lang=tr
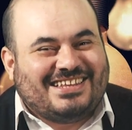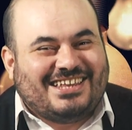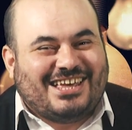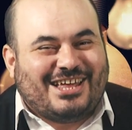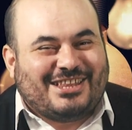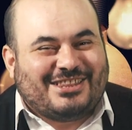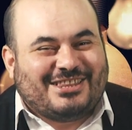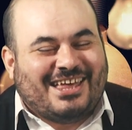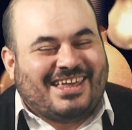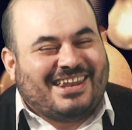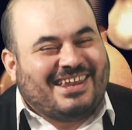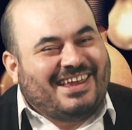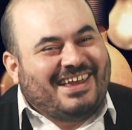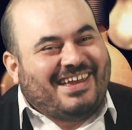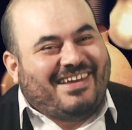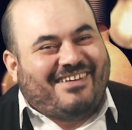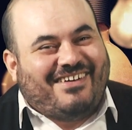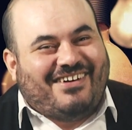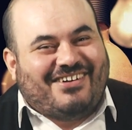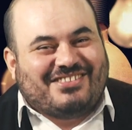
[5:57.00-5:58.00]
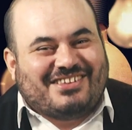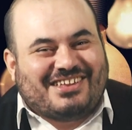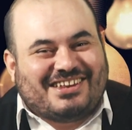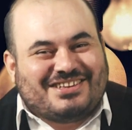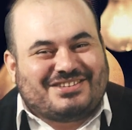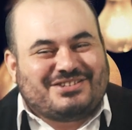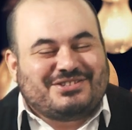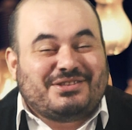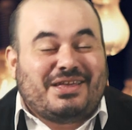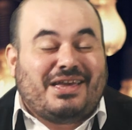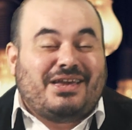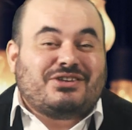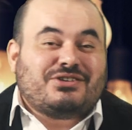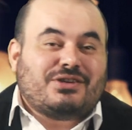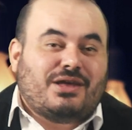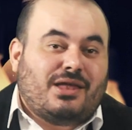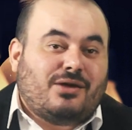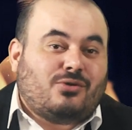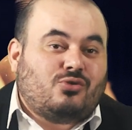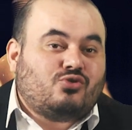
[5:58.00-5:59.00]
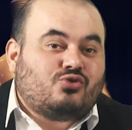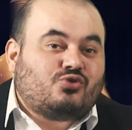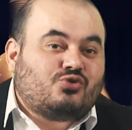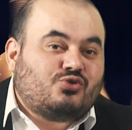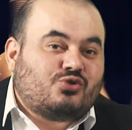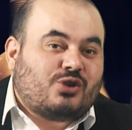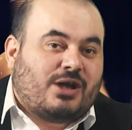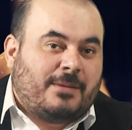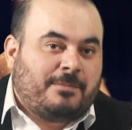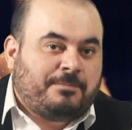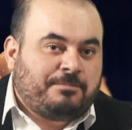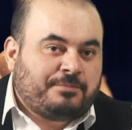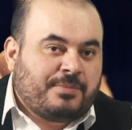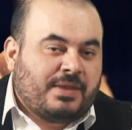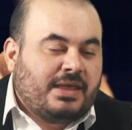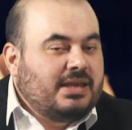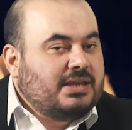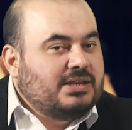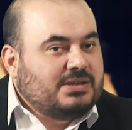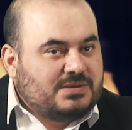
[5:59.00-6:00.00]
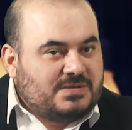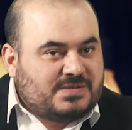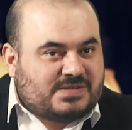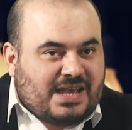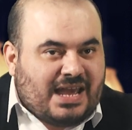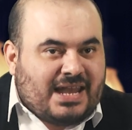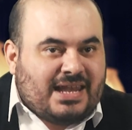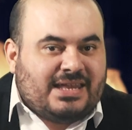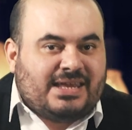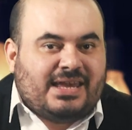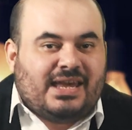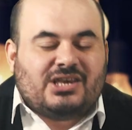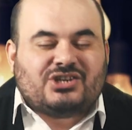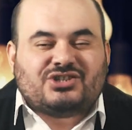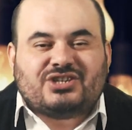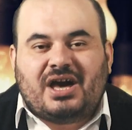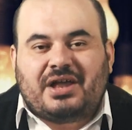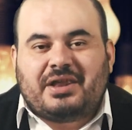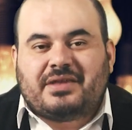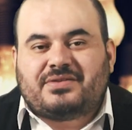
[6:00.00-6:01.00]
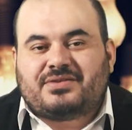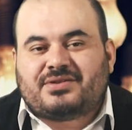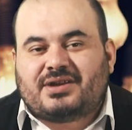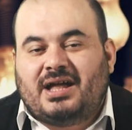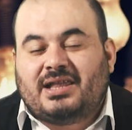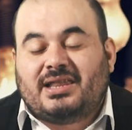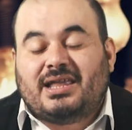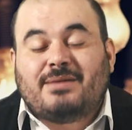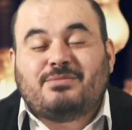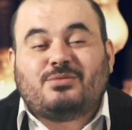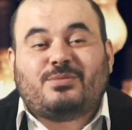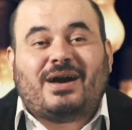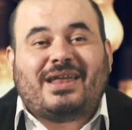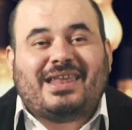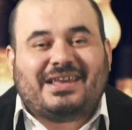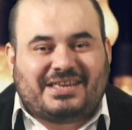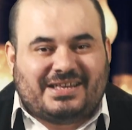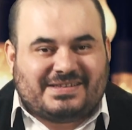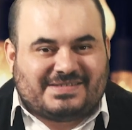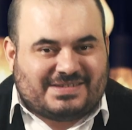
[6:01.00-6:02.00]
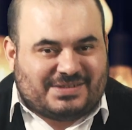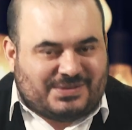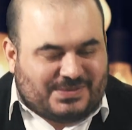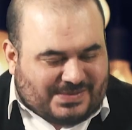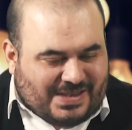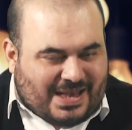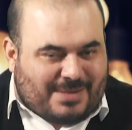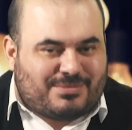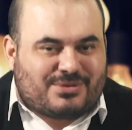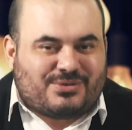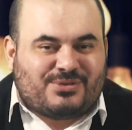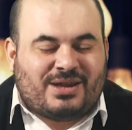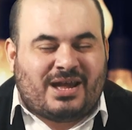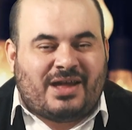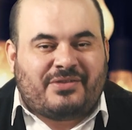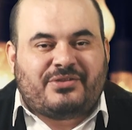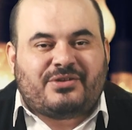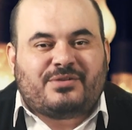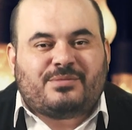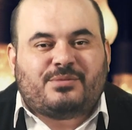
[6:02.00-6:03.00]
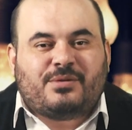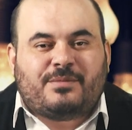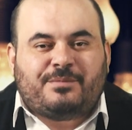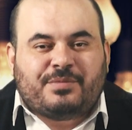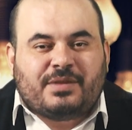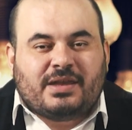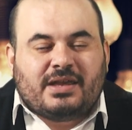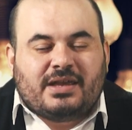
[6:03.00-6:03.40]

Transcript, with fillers: diyenler onlar için de inşallah huzura, güzelliğe işarettir. Allah mübarek etsin. Güzel bir rüyadır bu.